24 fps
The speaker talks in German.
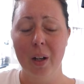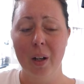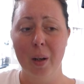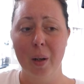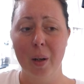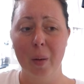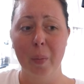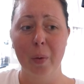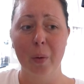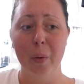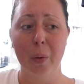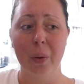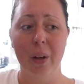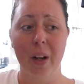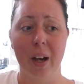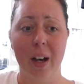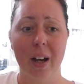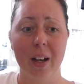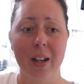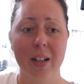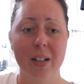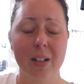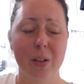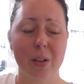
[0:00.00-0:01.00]
äh, pro
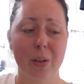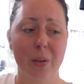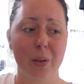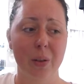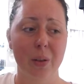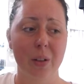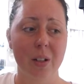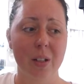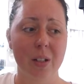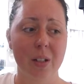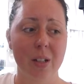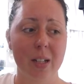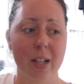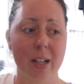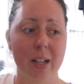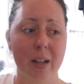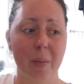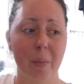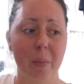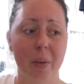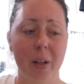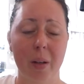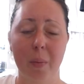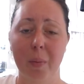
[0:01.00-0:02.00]
Nacht und da,
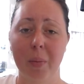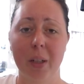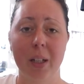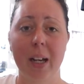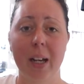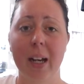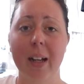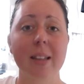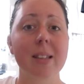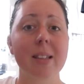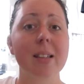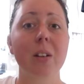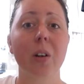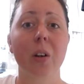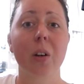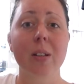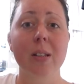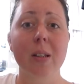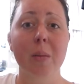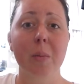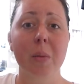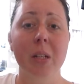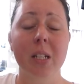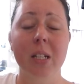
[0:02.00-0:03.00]
im, im, Ganzen
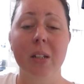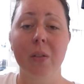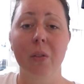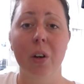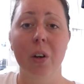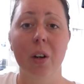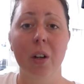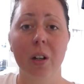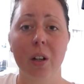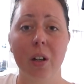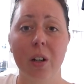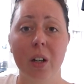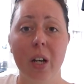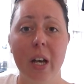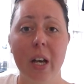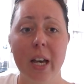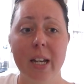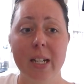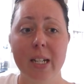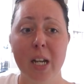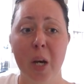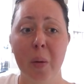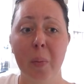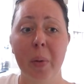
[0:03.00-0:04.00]
kostet mich die Woche
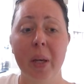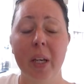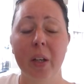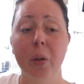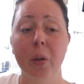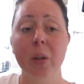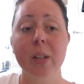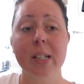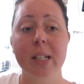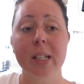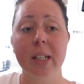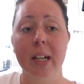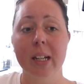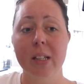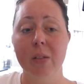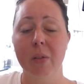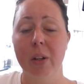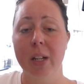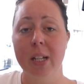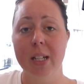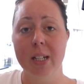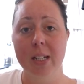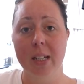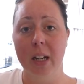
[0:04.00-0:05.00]
Taipei günstiger, als
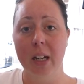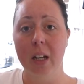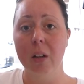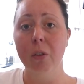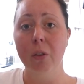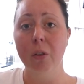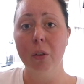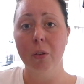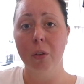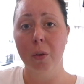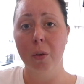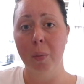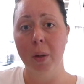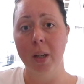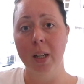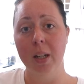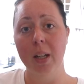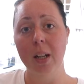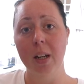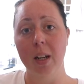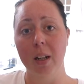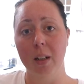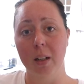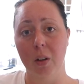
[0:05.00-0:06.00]
wenn ich einen Direktflug von
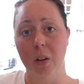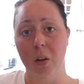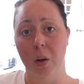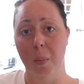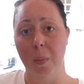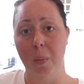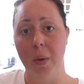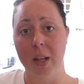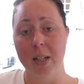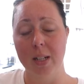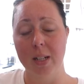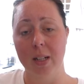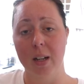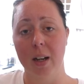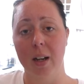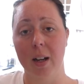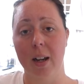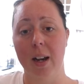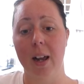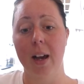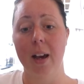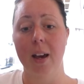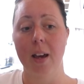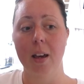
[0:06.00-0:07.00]
Manila genommen hätte nach
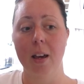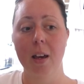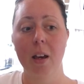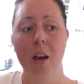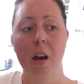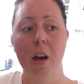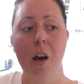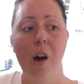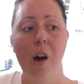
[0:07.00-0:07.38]
L.A.